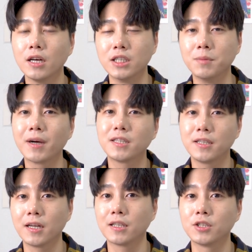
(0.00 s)
음악
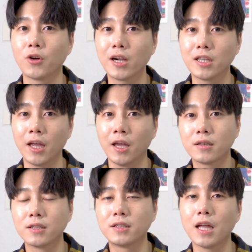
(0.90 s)
재생 같은 걸 할 때
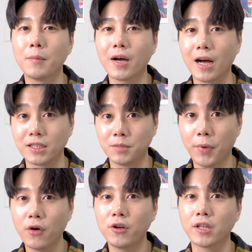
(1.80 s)
그때만 같이
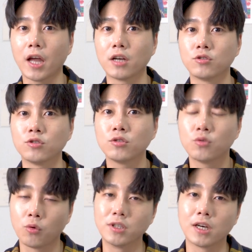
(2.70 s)
페어링 돼가지고
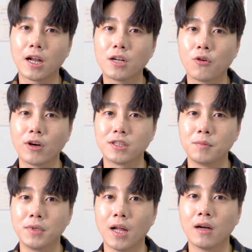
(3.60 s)
동작을 하는 것
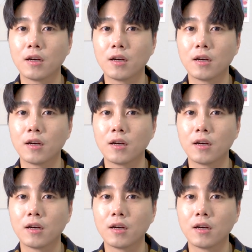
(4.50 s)
같습니다.